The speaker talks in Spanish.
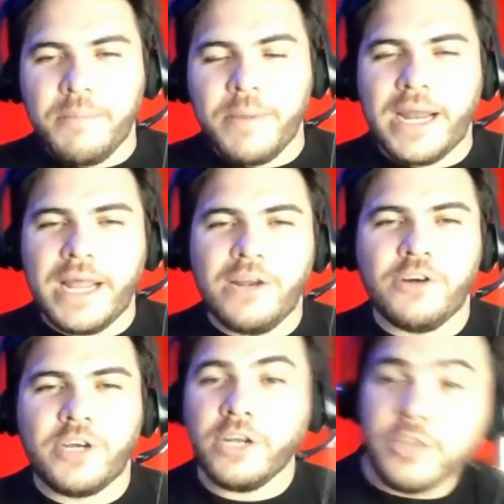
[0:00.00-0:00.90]
para
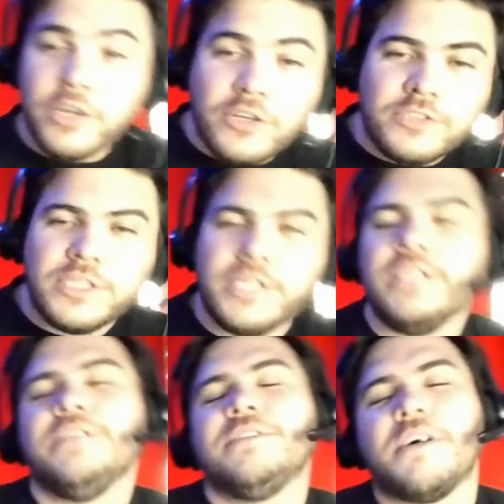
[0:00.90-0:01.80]
los que no te
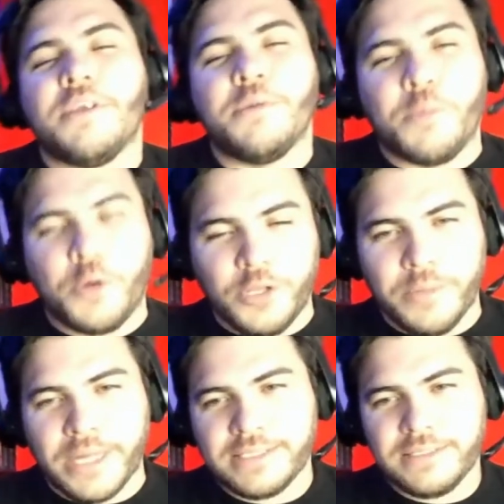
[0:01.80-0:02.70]
conocen, saben un poquito
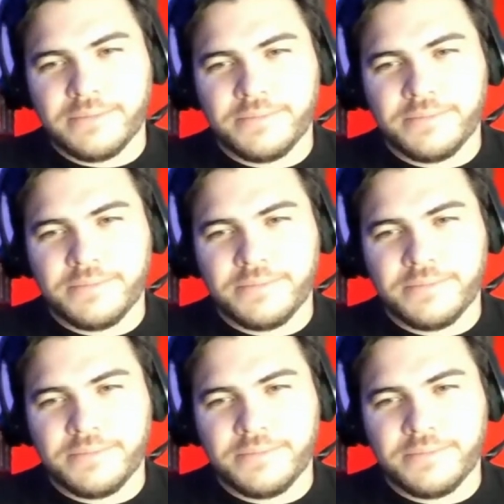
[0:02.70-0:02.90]
más.